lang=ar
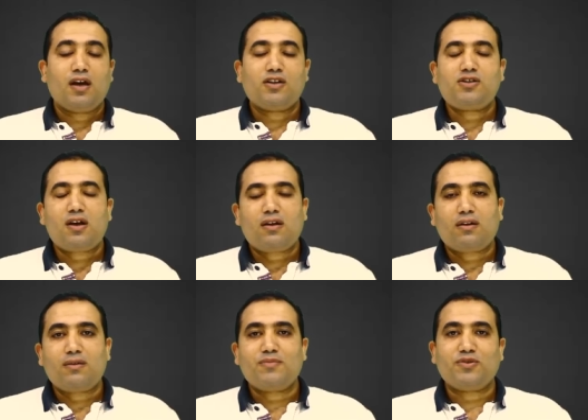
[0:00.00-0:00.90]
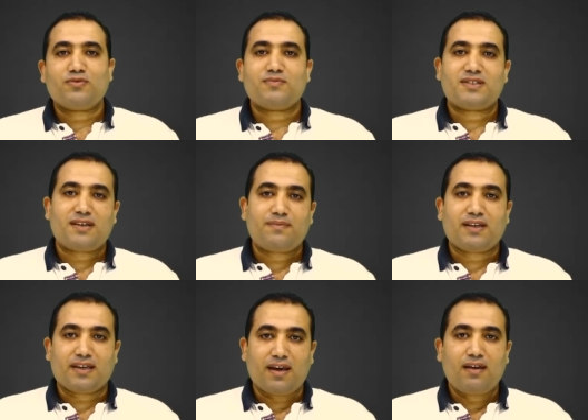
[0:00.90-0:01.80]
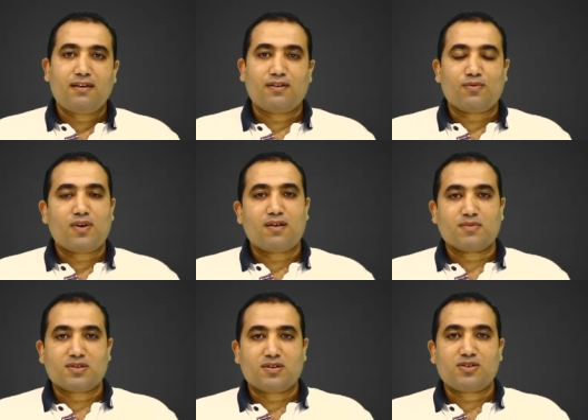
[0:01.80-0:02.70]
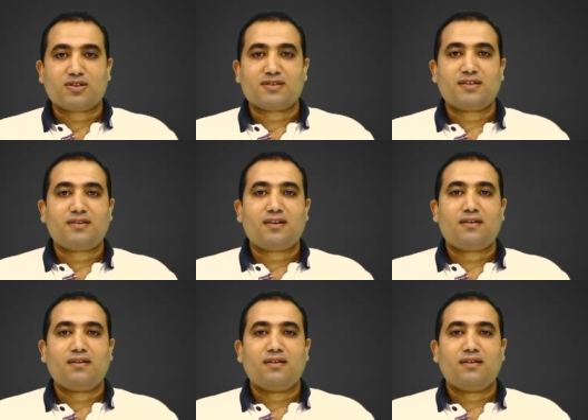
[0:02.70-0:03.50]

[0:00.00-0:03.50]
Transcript: إن شاء الله من يوم السبت الجاي اللي هو 15 6